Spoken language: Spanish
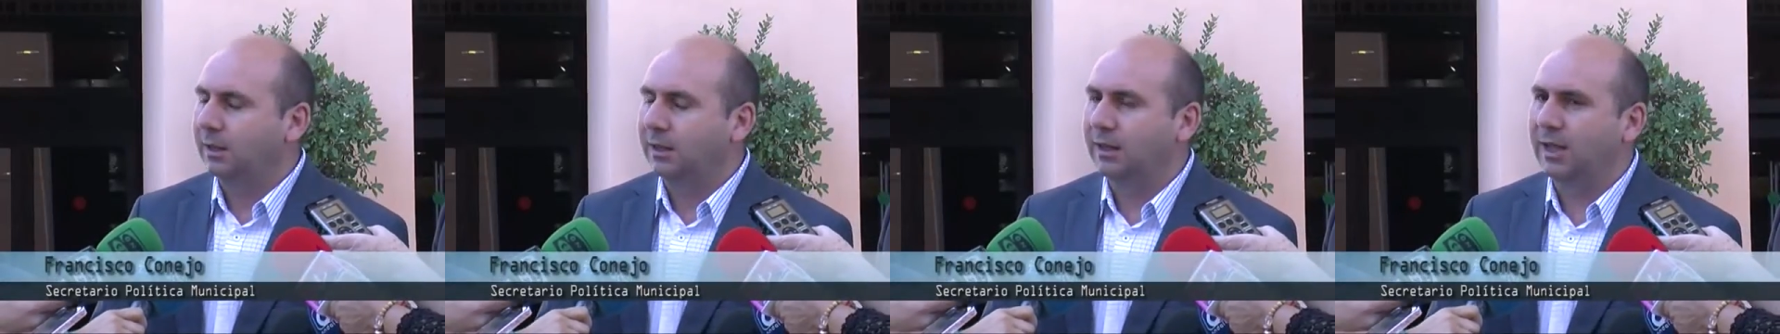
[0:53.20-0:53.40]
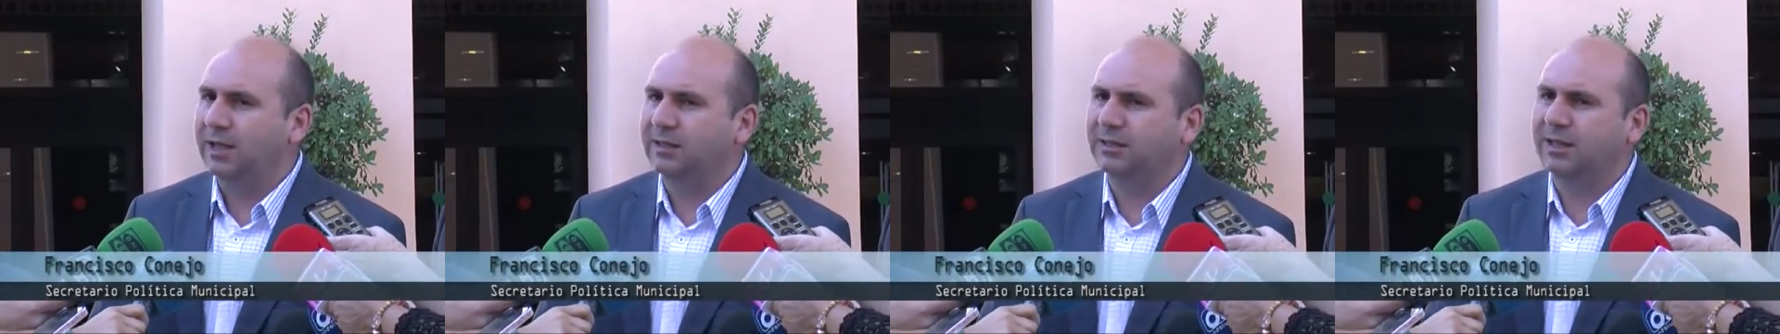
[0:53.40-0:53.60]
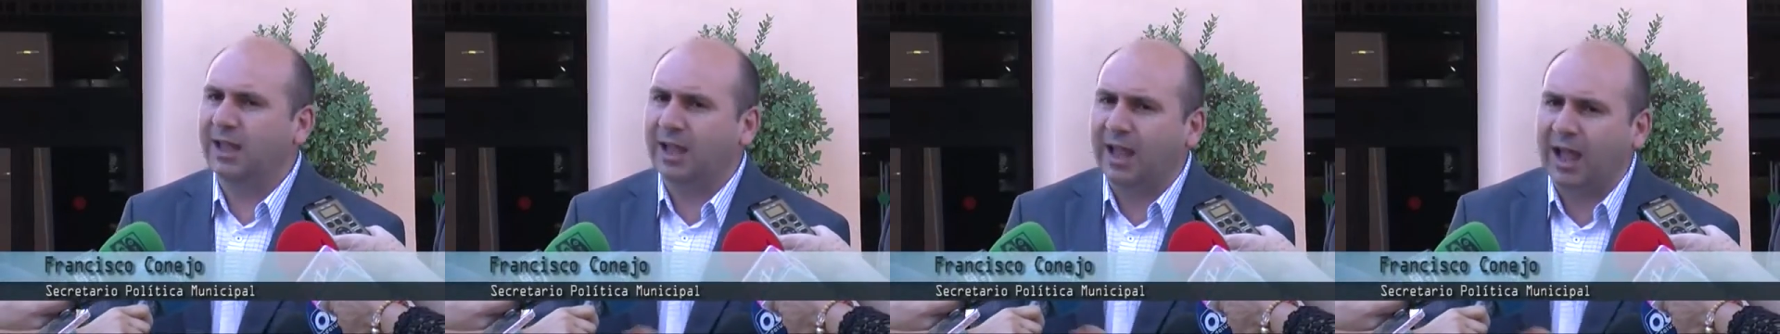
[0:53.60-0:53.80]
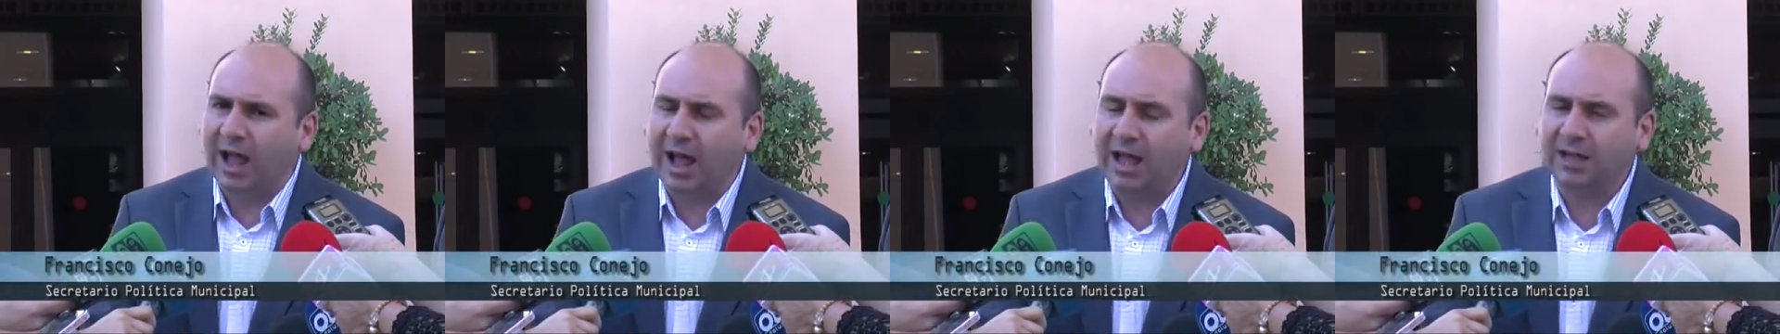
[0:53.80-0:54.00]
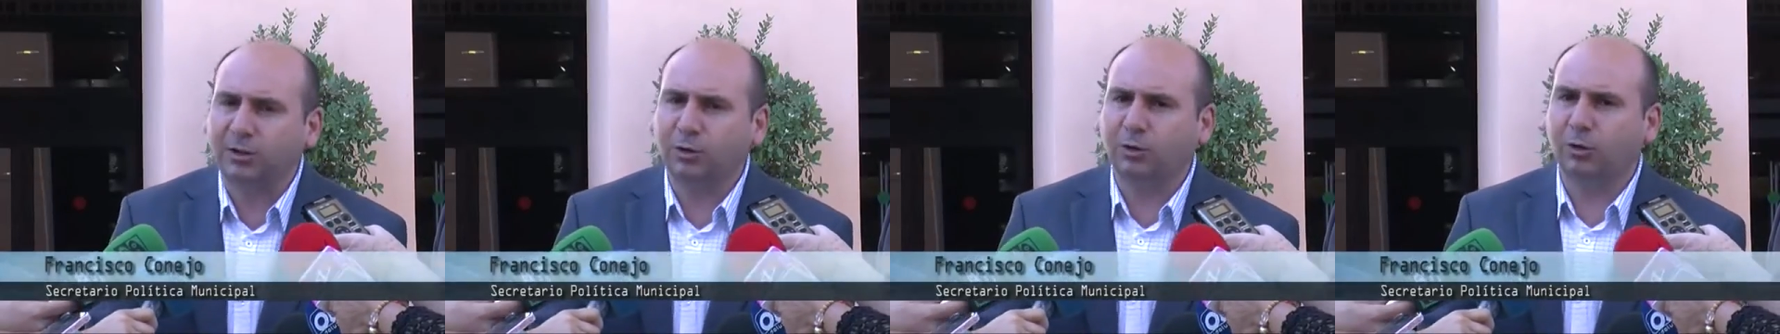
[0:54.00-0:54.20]
de ese
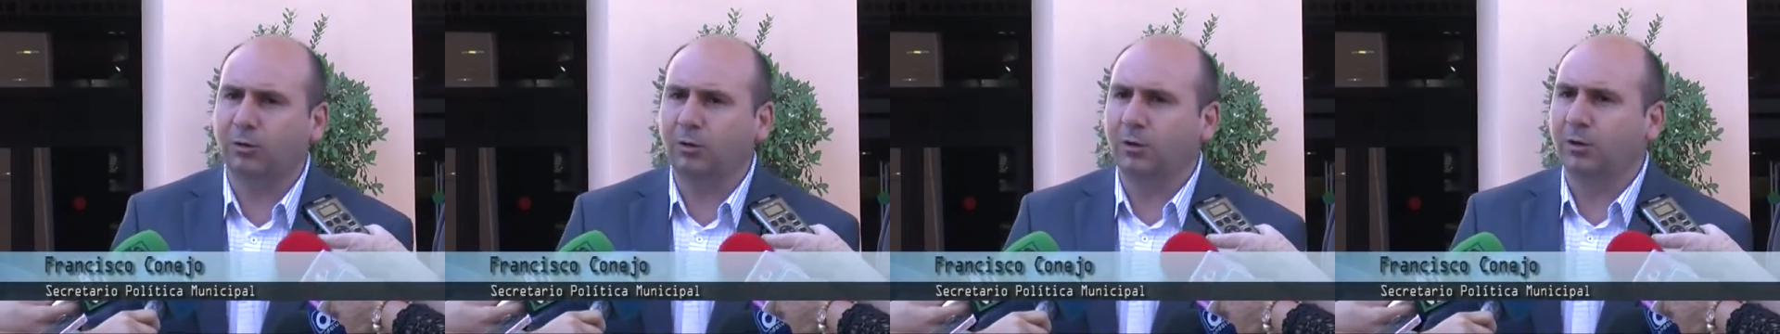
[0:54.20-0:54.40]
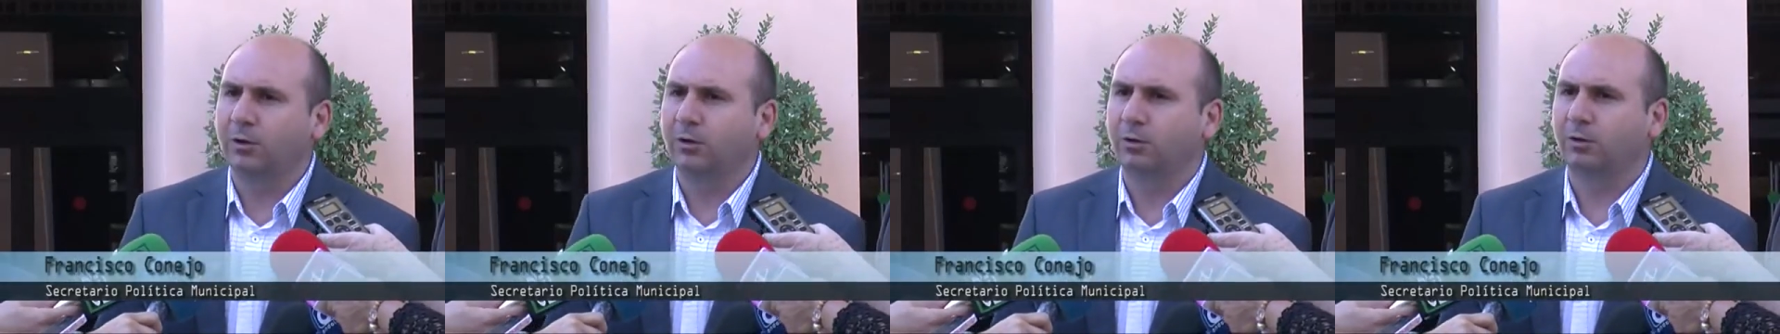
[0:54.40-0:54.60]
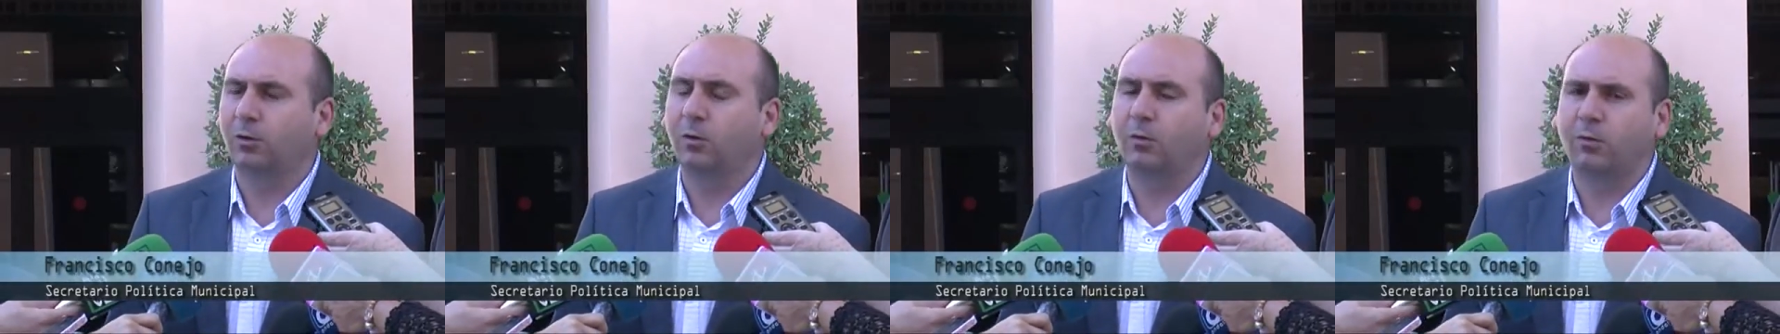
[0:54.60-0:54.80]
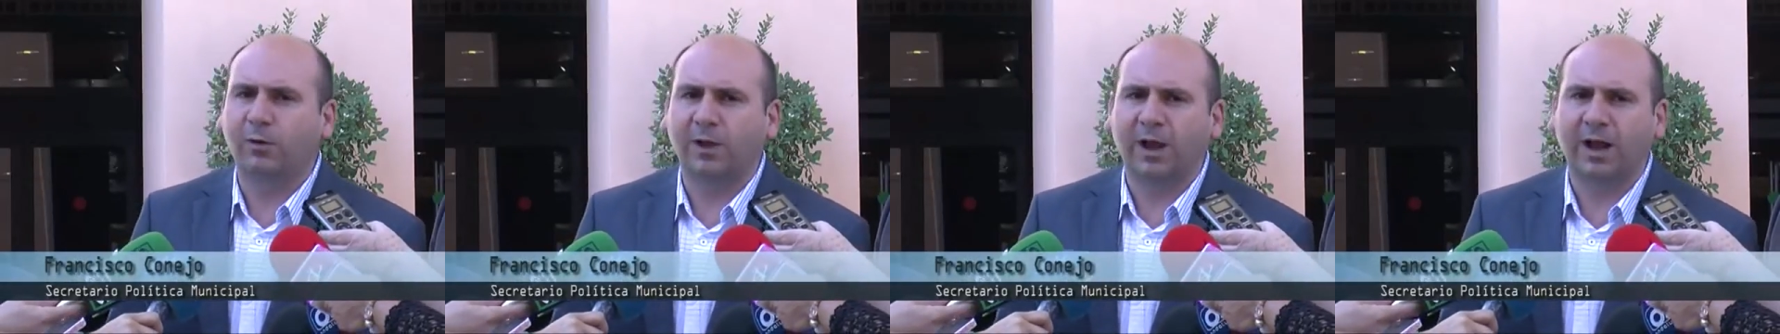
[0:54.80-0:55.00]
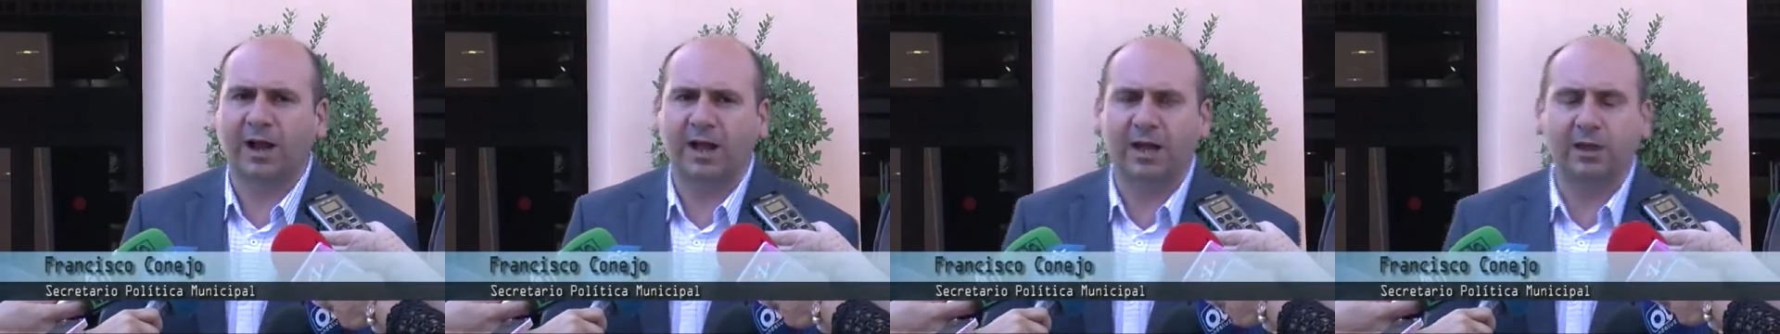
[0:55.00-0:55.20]
acto
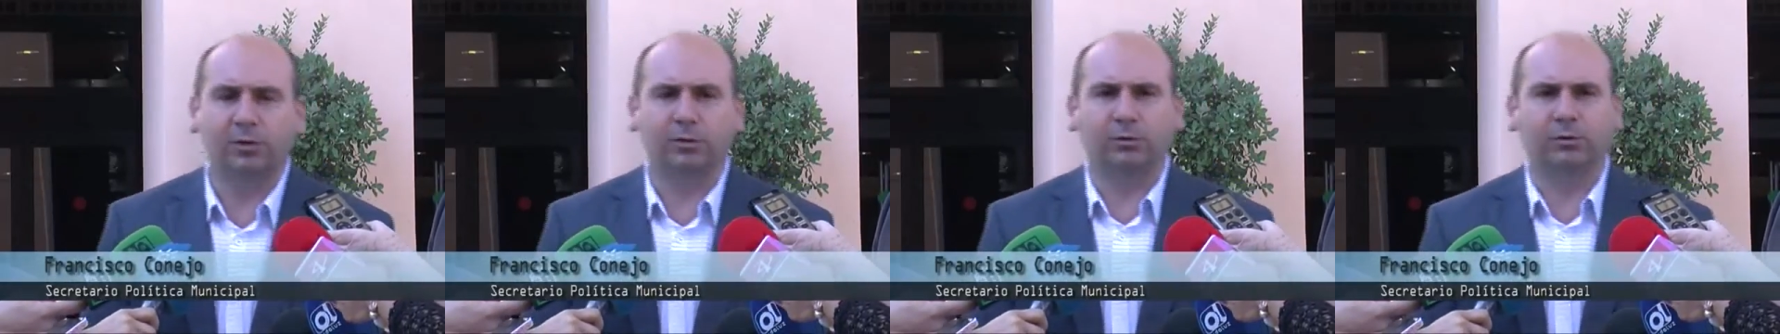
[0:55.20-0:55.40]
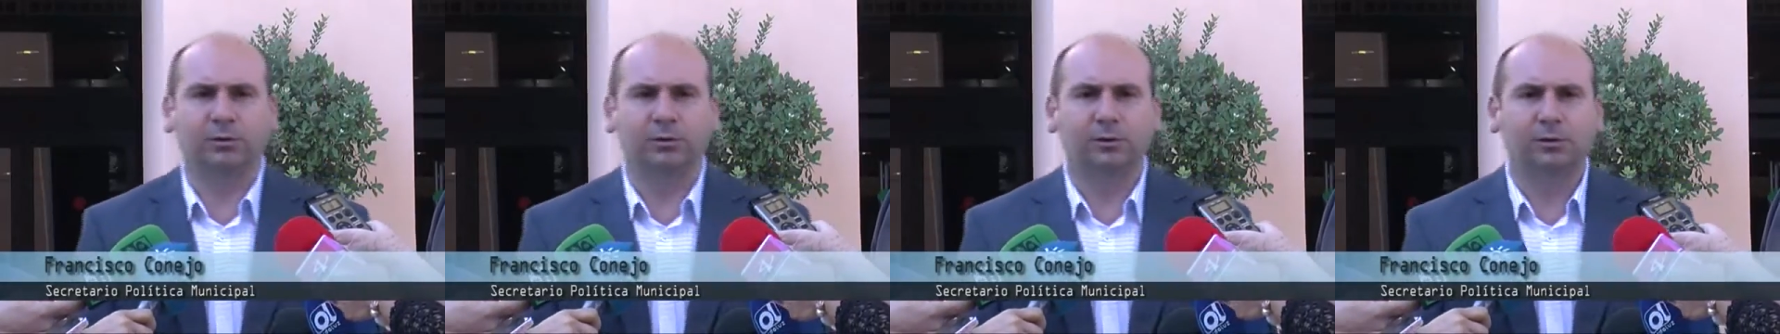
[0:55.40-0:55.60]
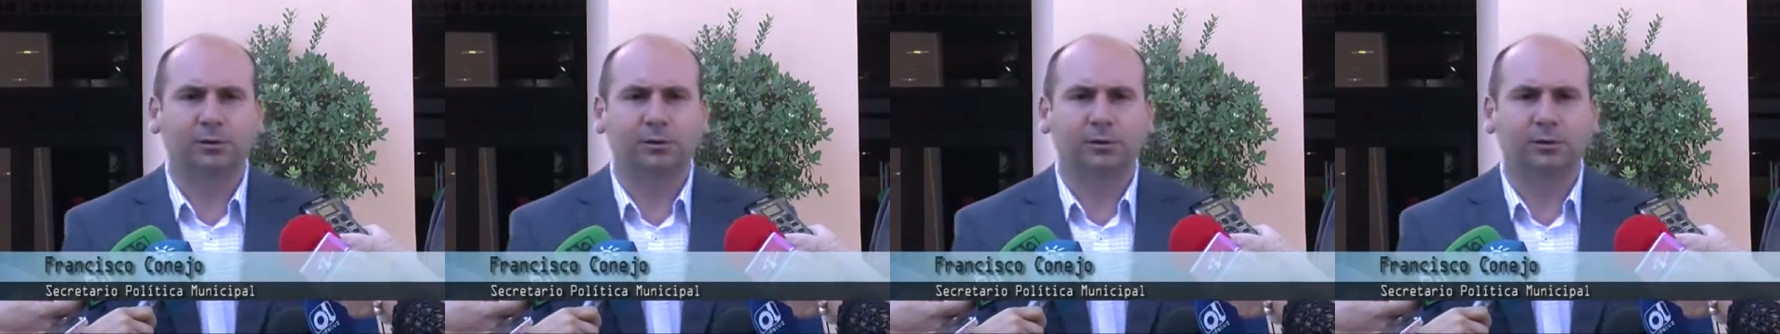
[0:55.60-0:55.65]
sufragado